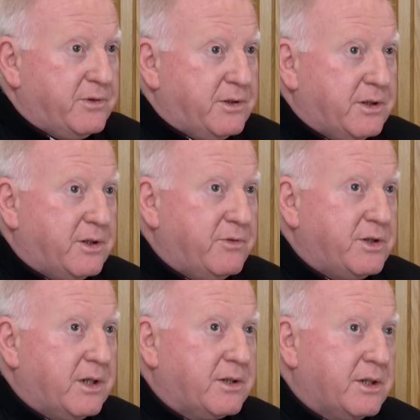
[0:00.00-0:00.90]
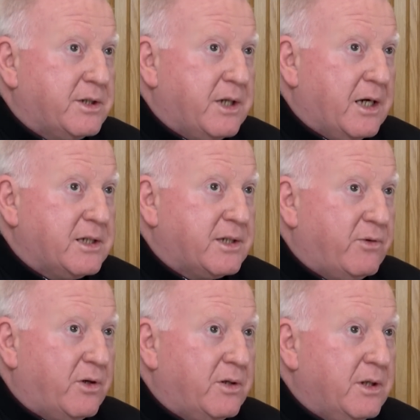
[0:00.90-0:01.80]
rzeczywiście
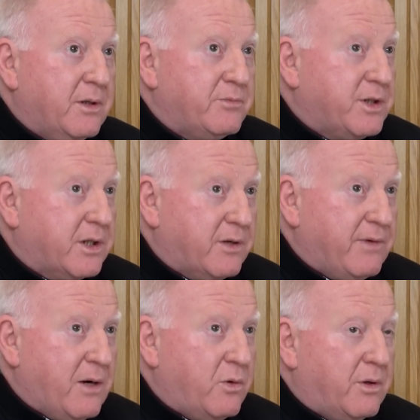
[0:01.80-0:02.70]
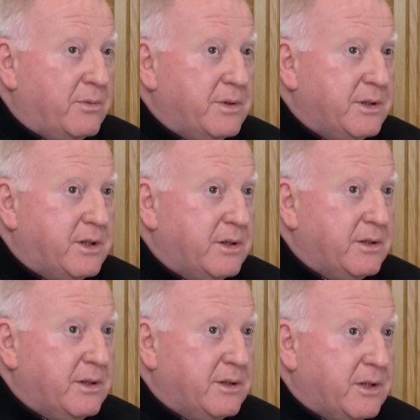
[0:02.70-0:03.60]
chrześcijaństwo przegrywało,
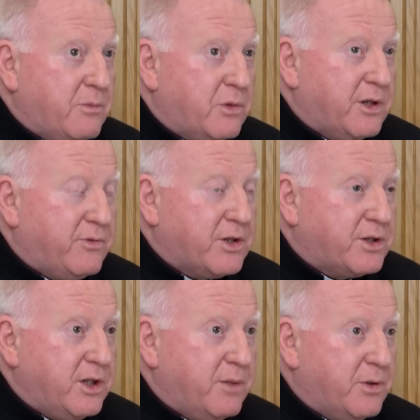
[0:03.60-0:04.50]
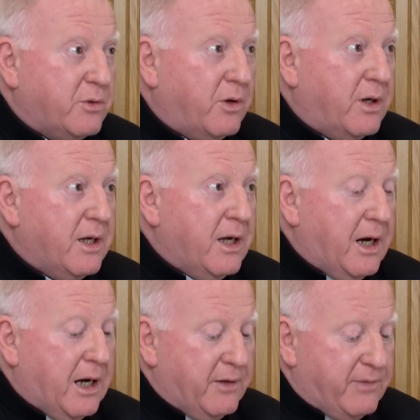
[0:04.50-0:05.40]
jeśli tej modlitwy jeszcze nie było
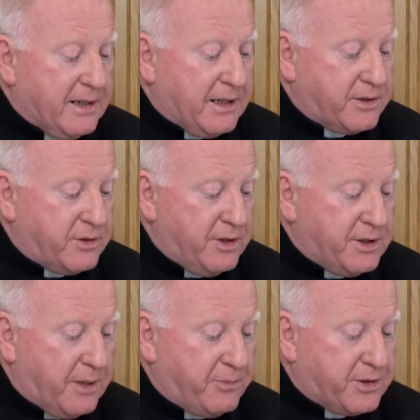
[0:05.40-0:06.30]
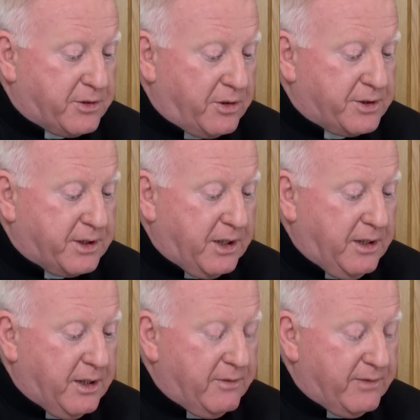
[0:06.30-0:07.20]
ale w aktach Stolicy Apostolskiej,